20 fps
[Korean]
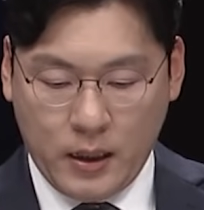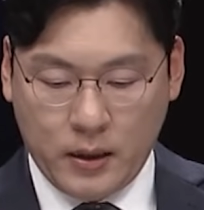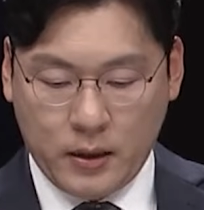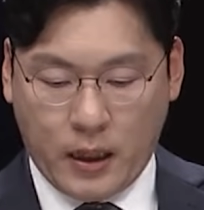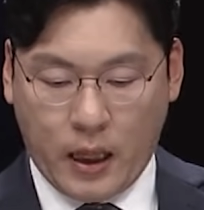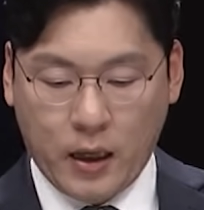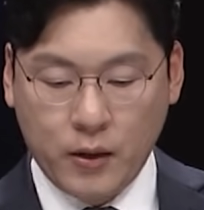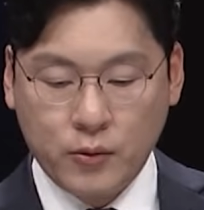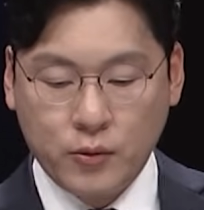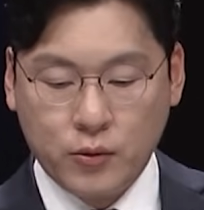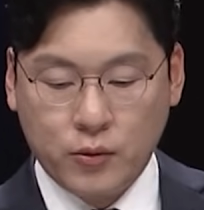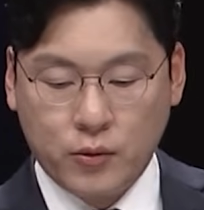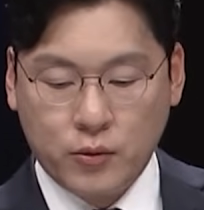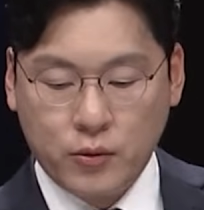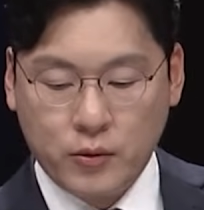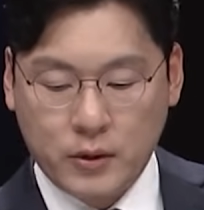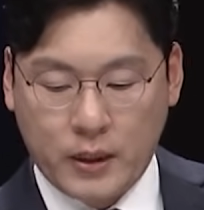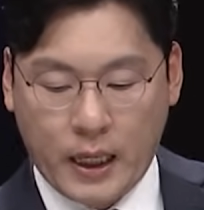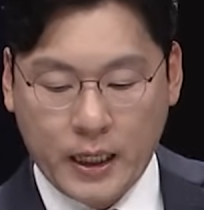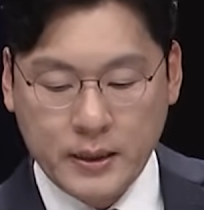대구,
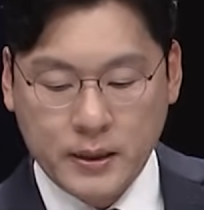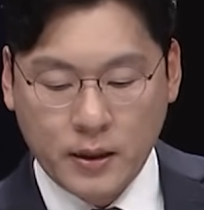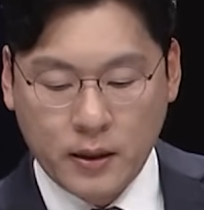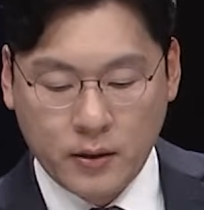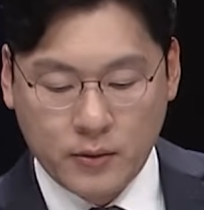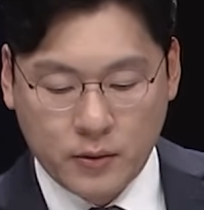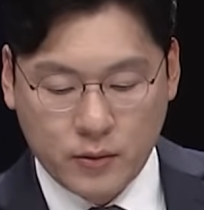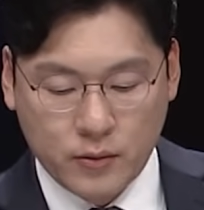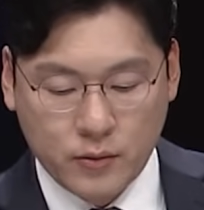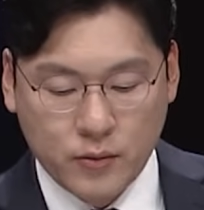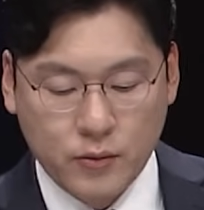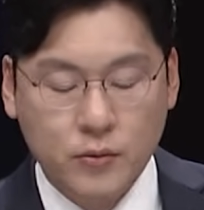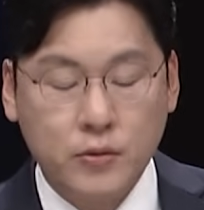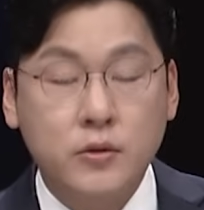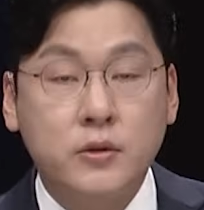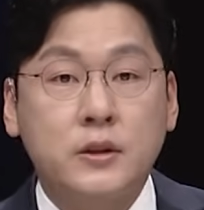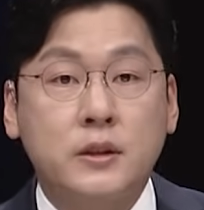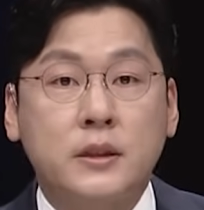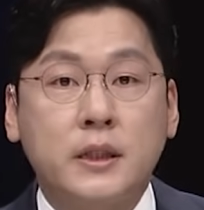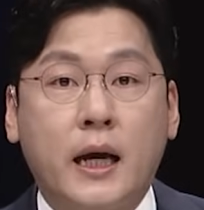대전,
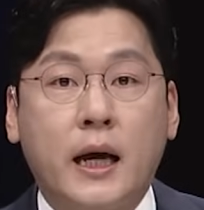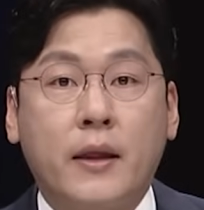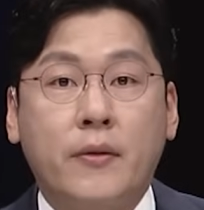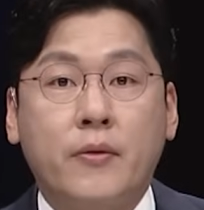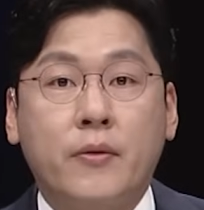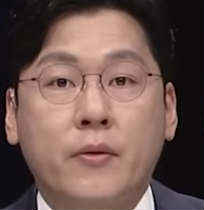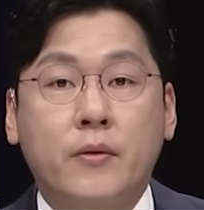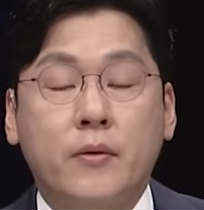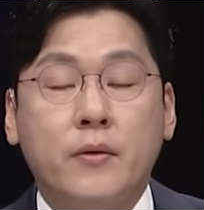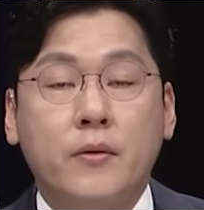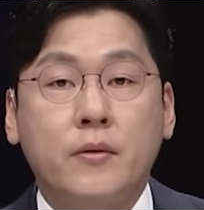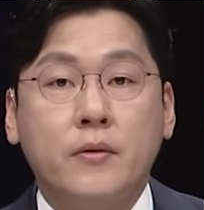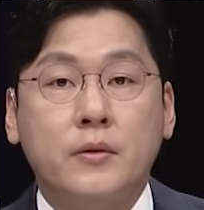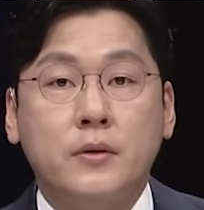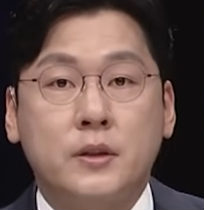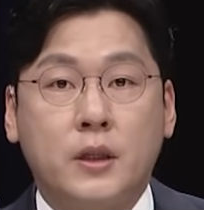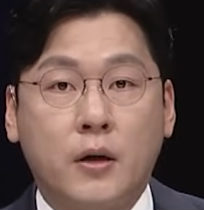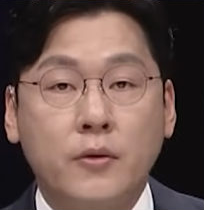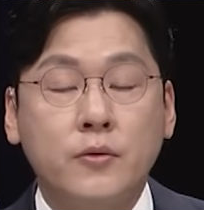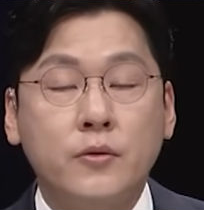울산
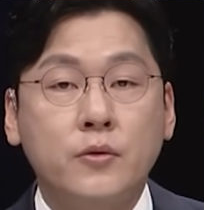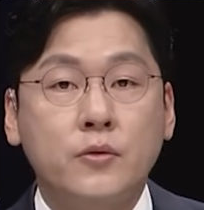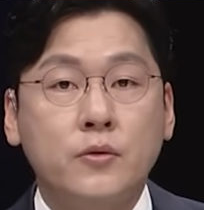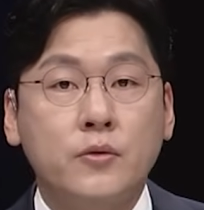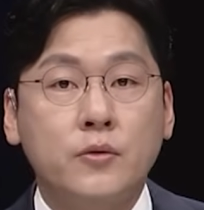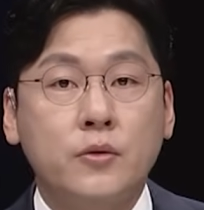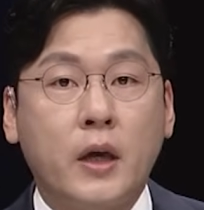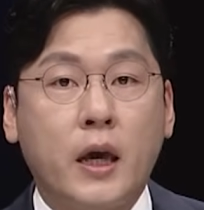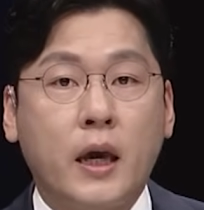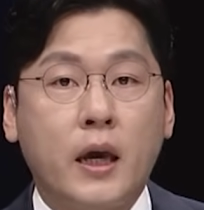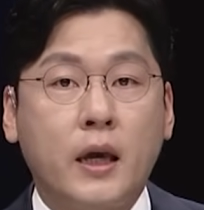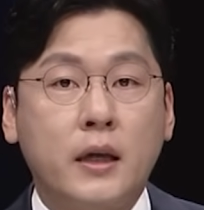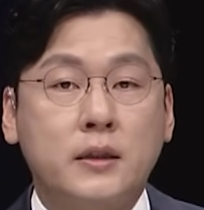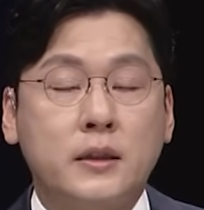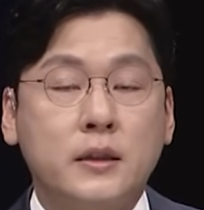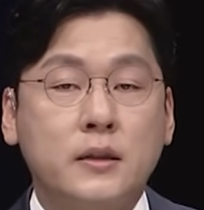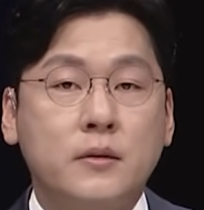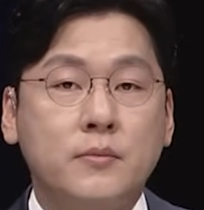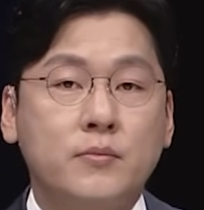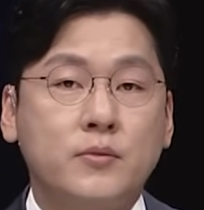전국에
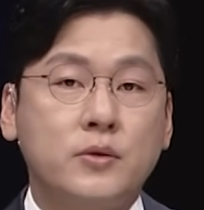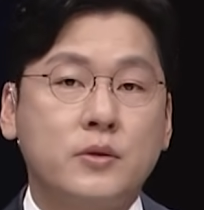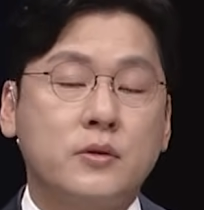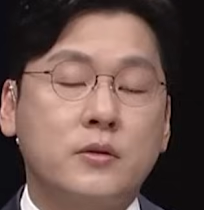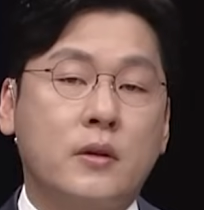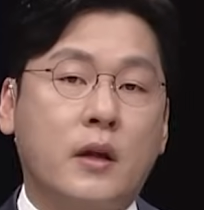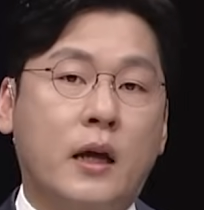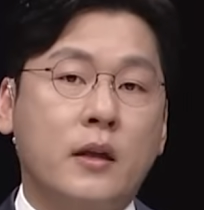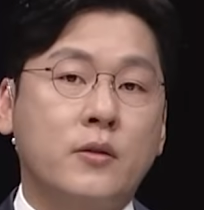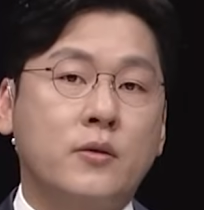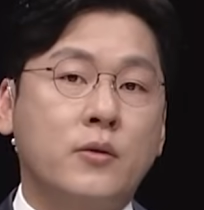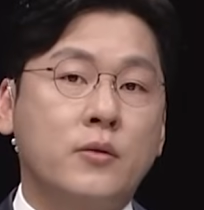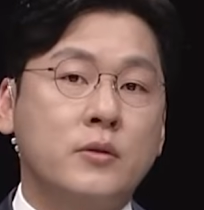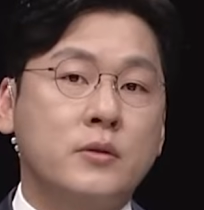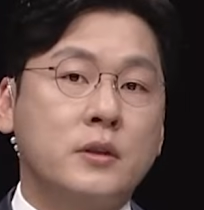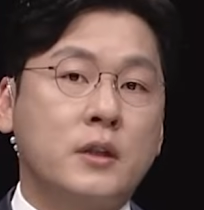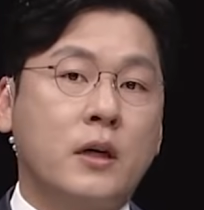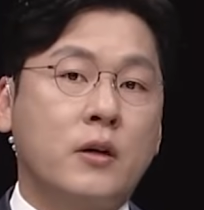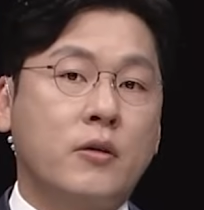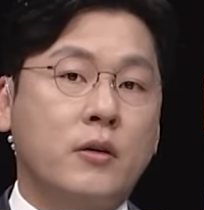지금 무슨 한동훈
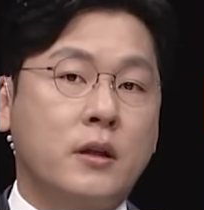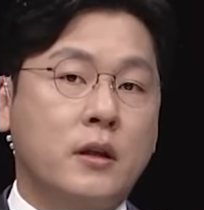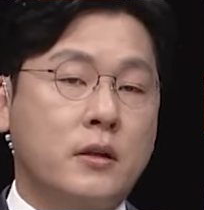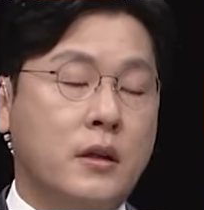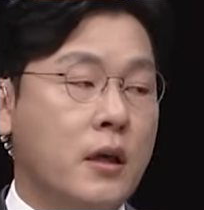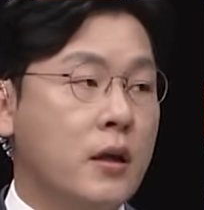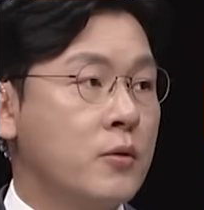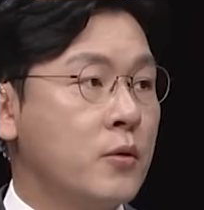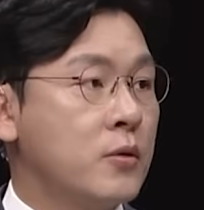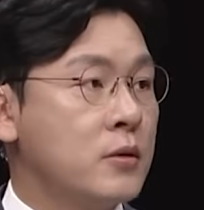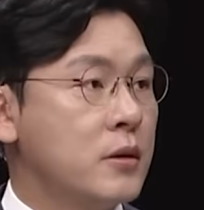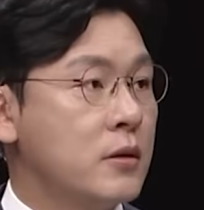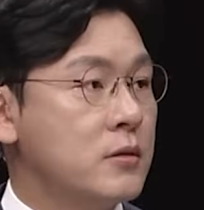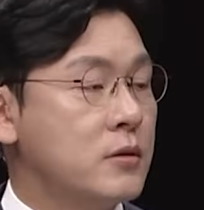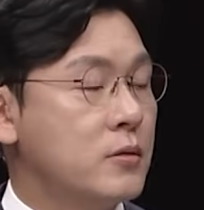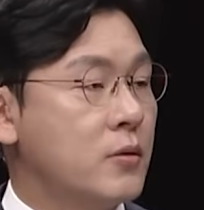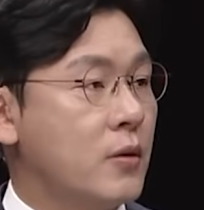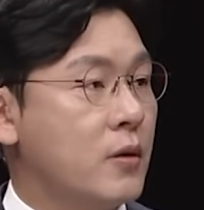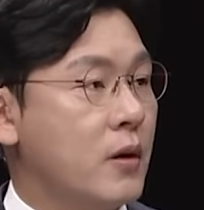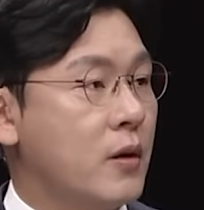장관의 대동여
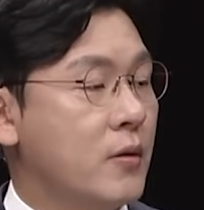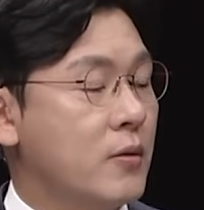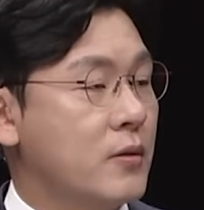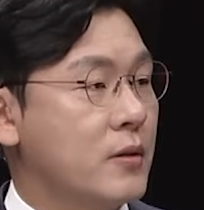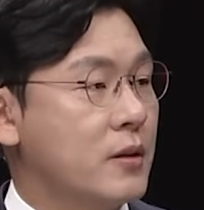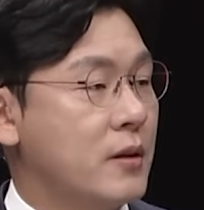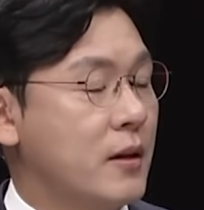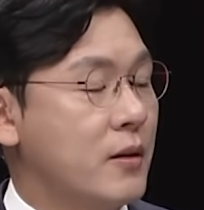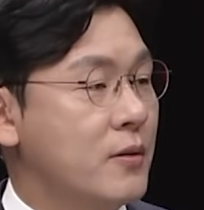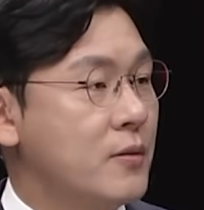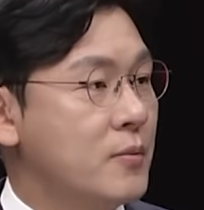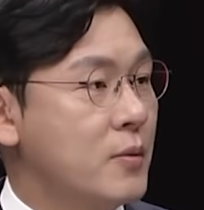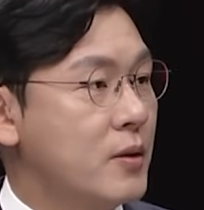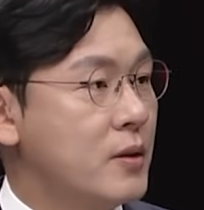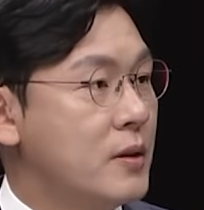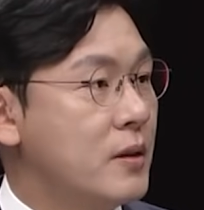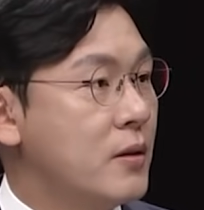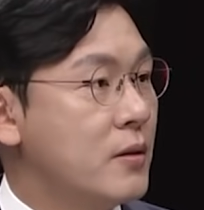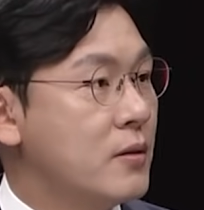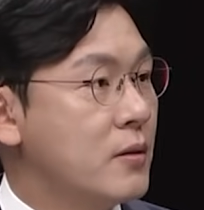지도라고 그러나요? 뭐 네.
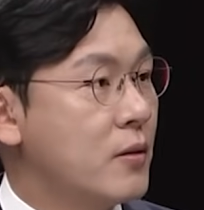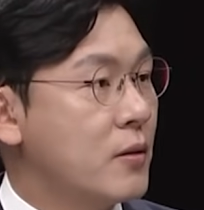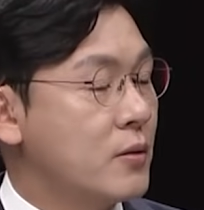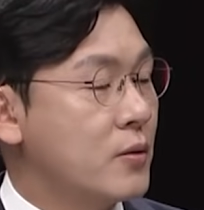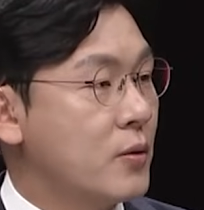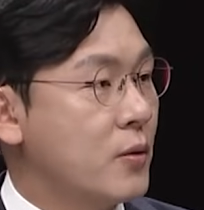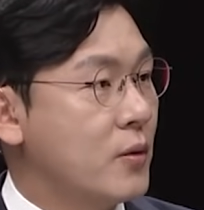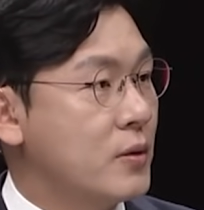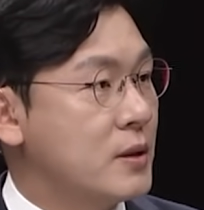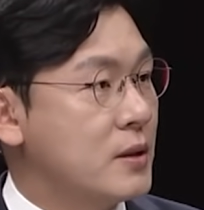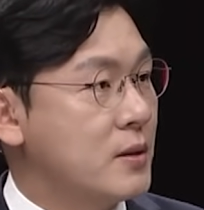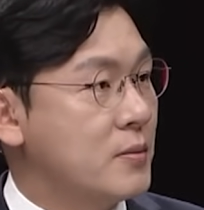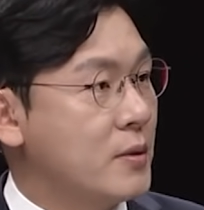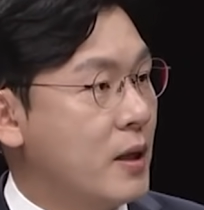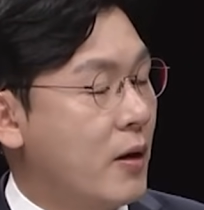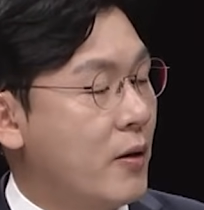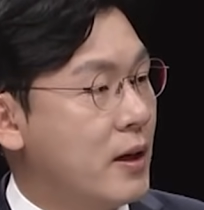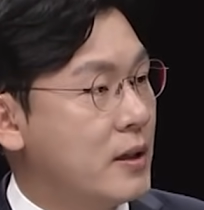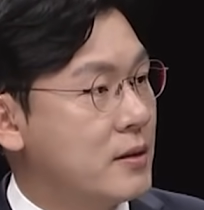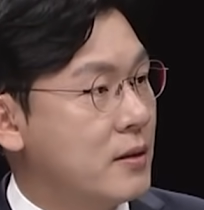이런 것도 지금
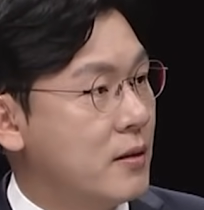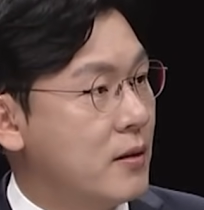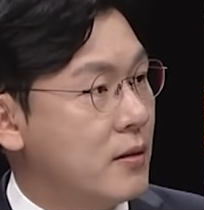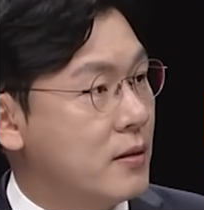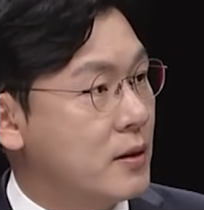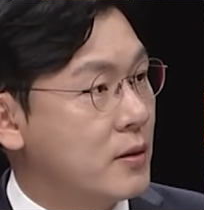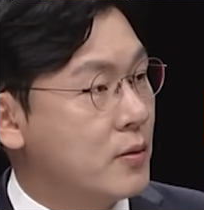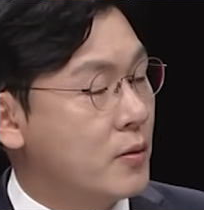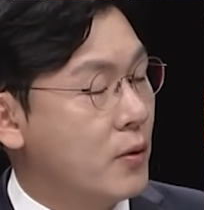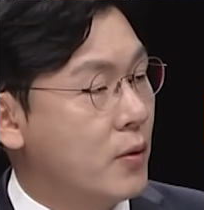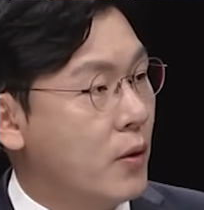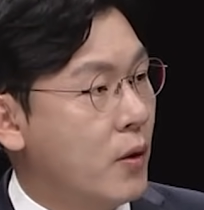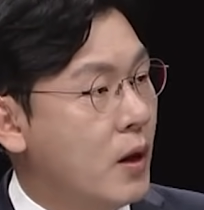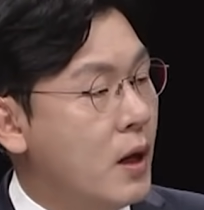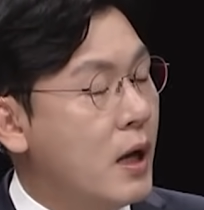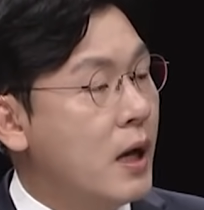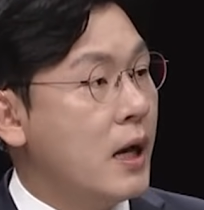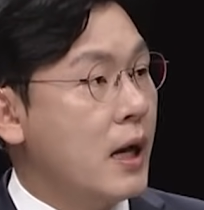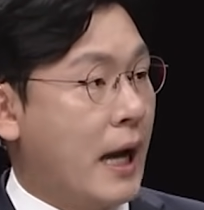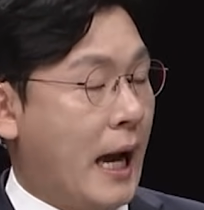나와서 있고 음.
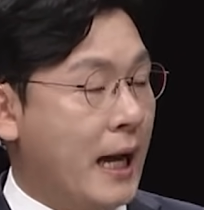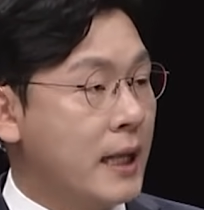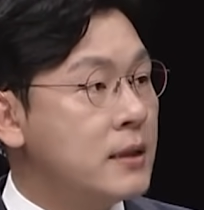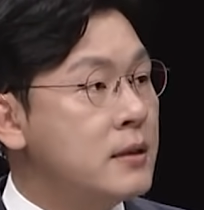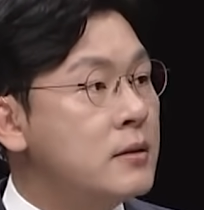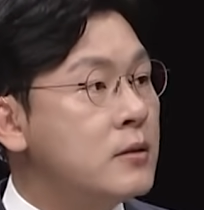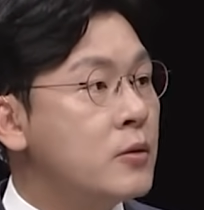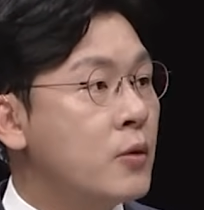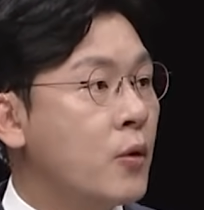가는